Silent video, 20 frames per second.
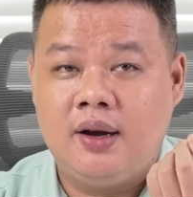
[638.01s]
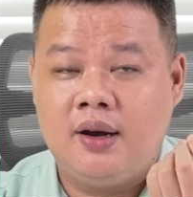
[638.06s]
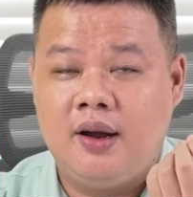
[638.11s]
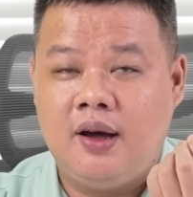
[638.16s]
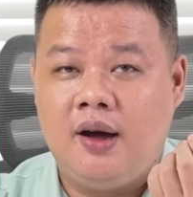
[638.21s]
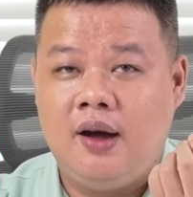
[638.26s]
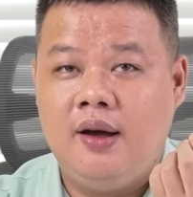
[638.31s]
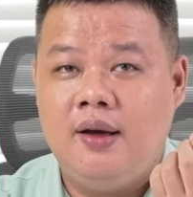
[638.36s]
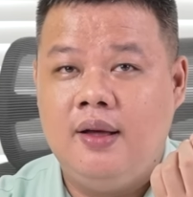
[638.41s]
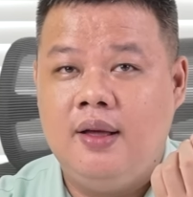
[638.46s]

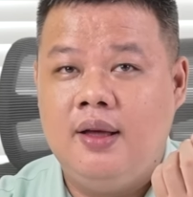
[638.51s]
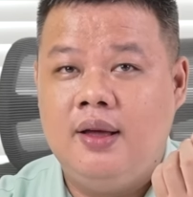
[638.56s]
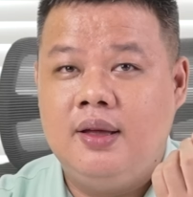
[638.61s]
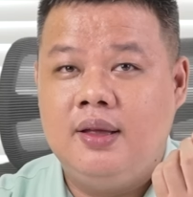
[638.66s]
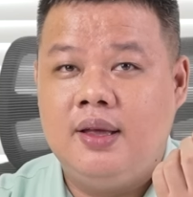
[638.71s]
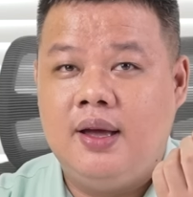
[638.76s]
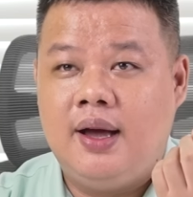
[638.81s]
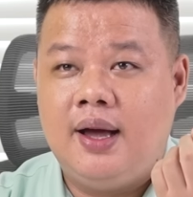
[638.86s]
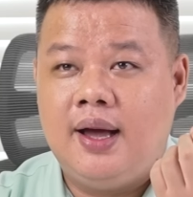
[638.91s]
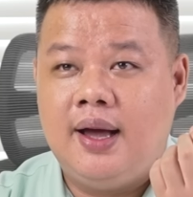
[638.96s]
Đó,
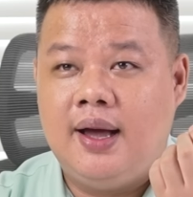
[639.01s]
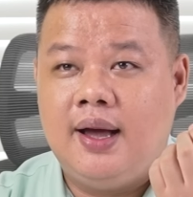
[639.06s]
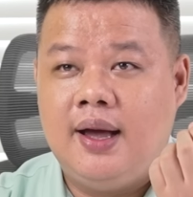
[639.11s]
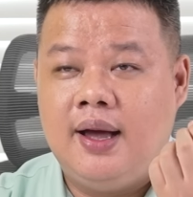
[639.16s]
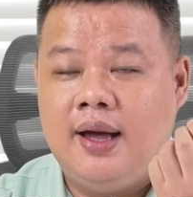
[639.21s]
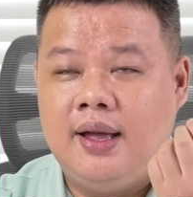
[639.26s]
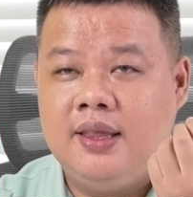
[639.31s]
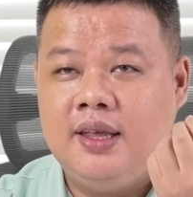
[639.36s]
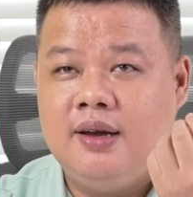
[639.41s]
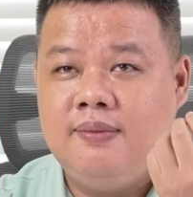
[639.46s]

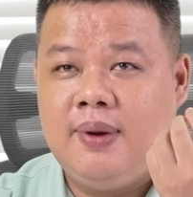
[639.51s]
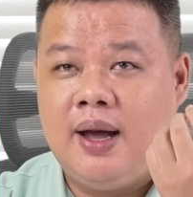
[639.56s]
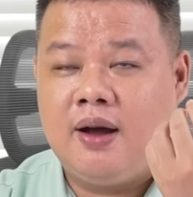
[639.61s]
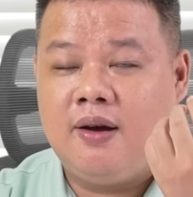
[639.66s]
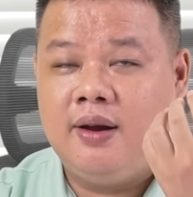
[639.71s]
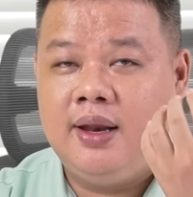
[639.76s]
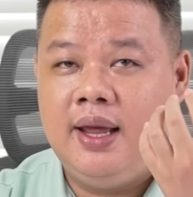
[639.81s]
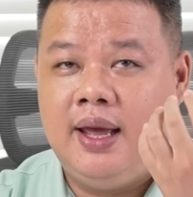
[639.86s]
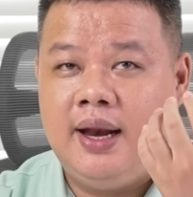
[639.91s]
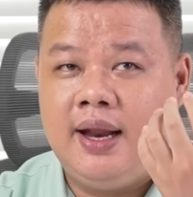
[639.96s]
à, nhưng mà
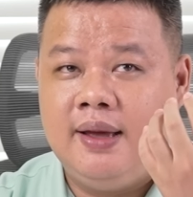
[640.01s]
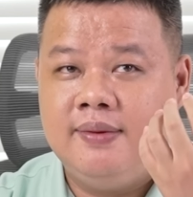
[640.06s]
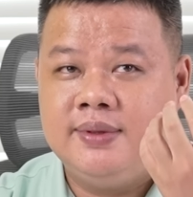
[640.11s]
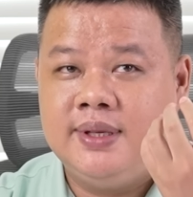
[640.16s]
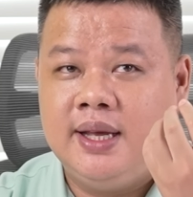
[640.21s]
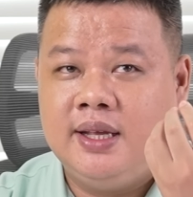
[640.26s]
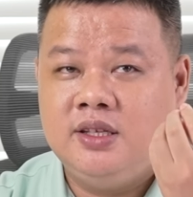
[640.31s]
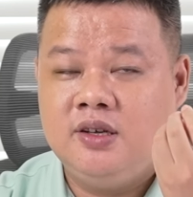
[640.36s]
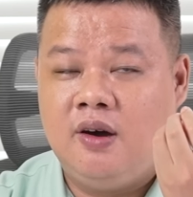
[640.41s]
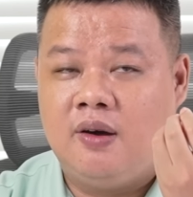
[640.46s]
có thể là em
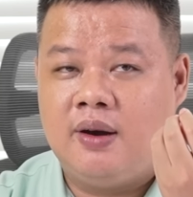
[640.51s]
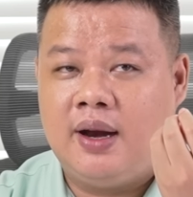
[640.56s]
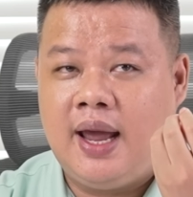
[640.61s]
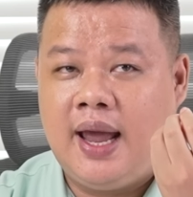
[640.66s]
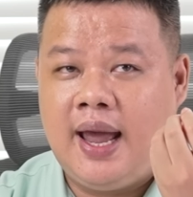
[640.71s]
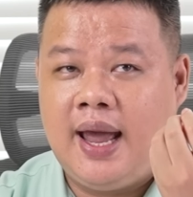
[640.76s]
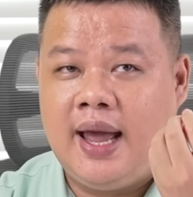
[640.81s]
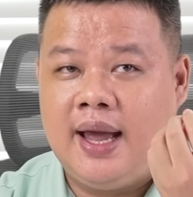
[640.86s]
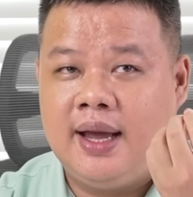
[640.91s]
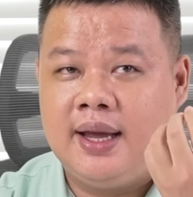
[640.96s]
sẽ chọn
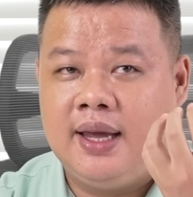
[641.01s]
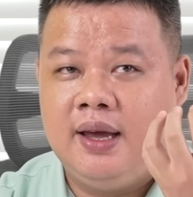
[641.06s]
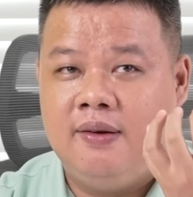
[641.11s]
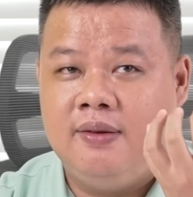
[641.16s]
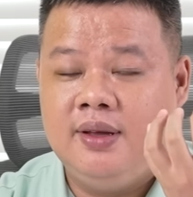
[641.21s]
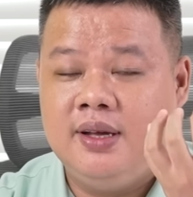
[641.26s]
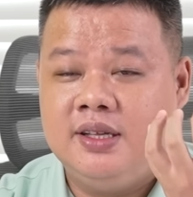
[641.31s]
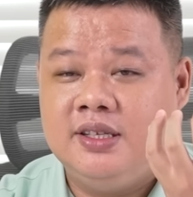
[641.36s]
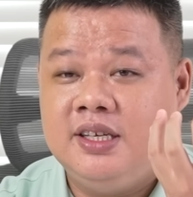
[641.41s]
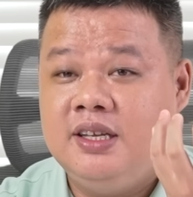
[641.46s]
hàng
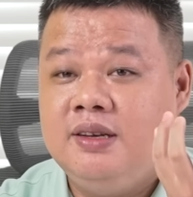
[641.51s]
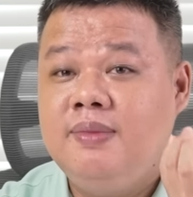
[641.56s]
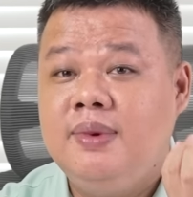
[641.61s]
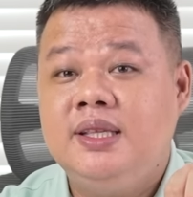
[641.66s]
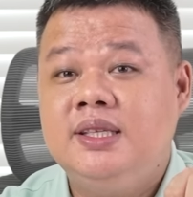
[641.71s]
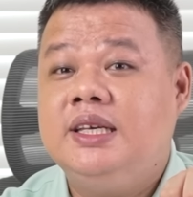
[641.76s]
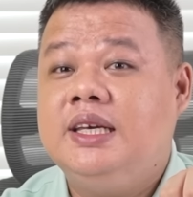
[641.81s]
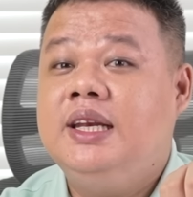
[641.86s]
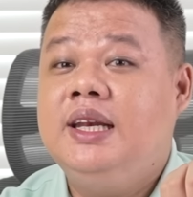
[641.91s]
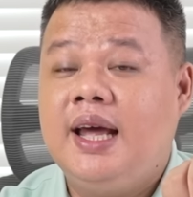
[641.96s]
kiểu như chín
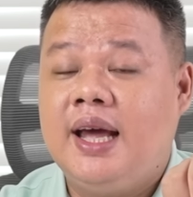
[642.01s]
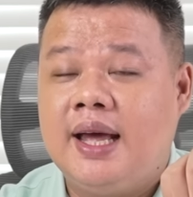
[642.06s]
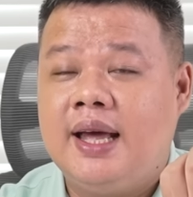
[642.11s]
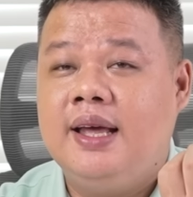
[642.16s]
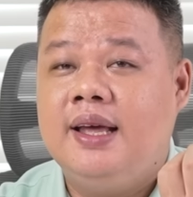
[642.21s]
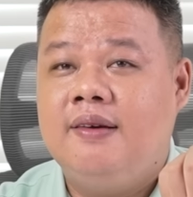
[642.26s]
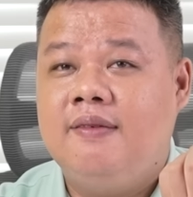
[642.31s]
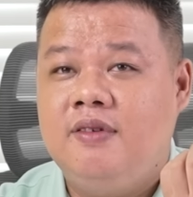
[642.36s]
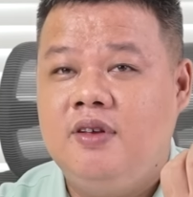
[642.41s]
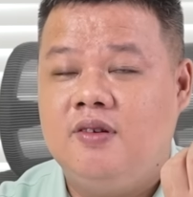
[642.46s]
mươi chín ha.
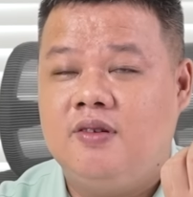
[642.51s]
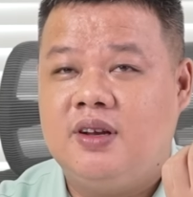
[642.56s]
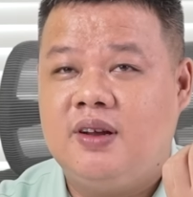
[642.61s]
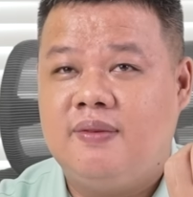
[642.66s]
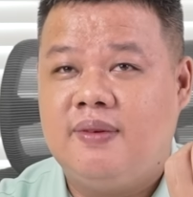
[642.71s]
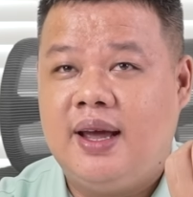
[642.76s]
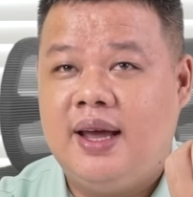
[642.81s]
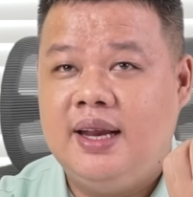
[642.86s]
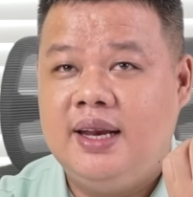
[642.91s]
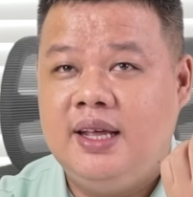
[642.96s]
Ví dụ
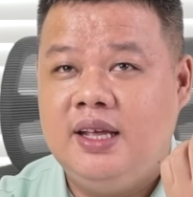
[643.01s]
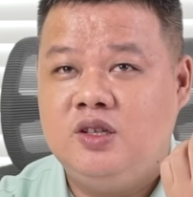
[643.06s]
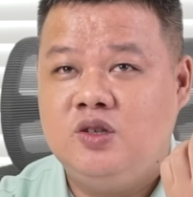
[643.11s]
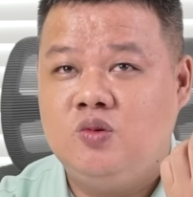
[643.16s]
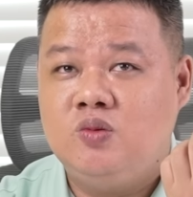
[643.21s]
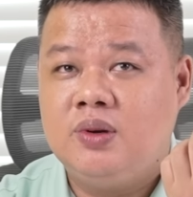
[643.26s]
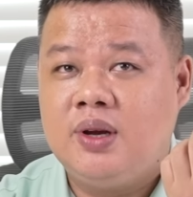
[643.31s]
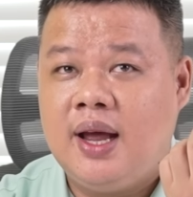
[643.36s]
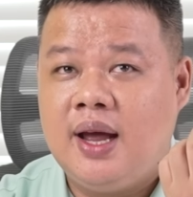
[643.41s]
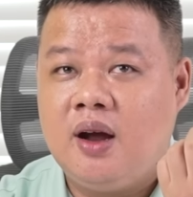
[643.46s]
tầm này thì
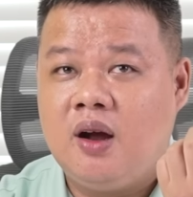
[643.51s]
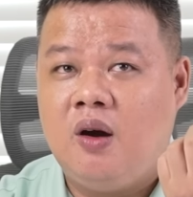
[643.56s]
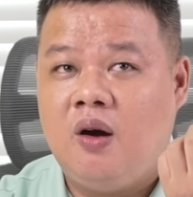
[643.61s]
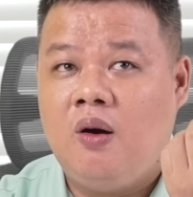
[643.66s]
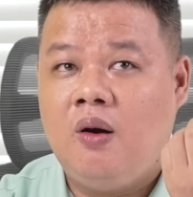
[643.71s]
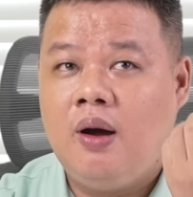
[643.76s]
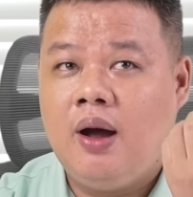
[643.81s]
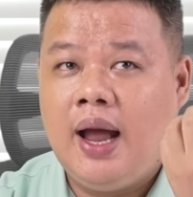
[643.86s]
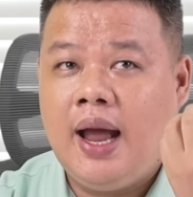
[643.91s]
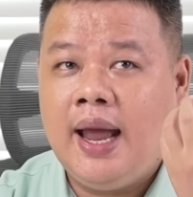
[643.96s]
chúng ta
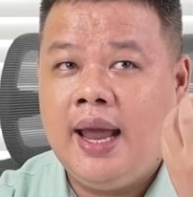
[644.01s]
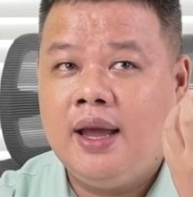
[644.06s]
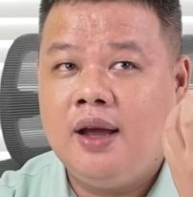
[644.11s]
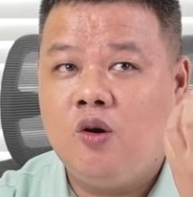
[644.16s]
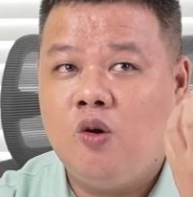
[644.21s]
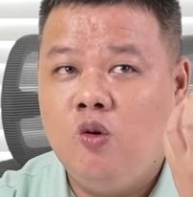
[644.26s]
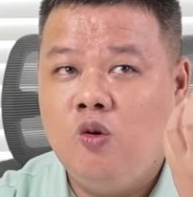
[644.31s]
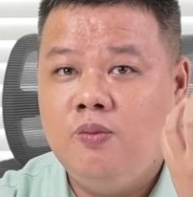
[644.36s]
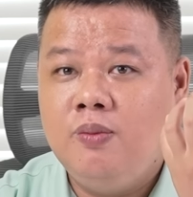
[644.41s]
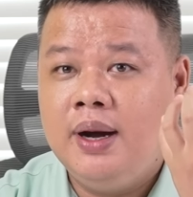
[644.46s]
có
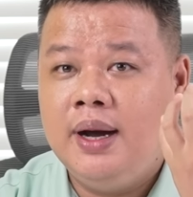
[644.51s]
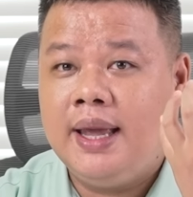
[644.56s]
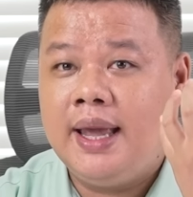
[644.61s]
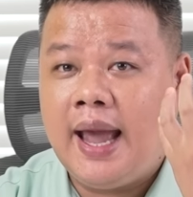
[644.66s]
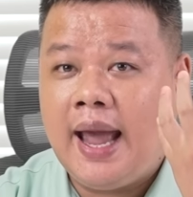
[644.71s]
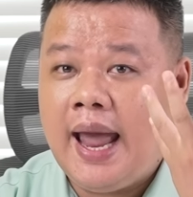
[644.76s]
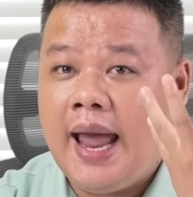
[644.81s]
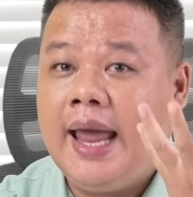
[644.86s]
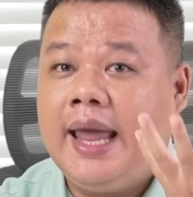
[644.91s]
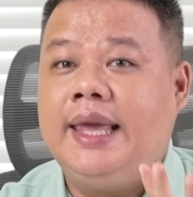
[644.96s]
iQOO mười
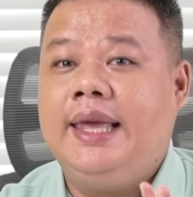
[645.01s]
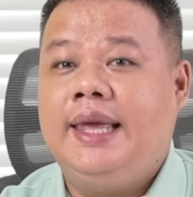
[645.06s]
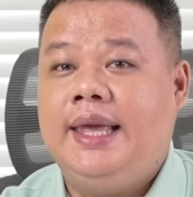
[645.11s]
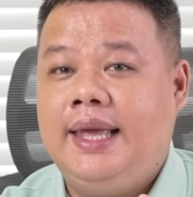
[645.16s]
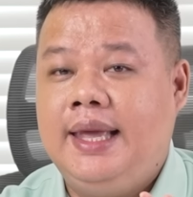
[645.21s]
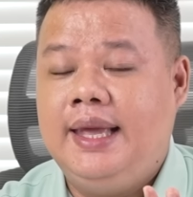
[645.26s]
hai.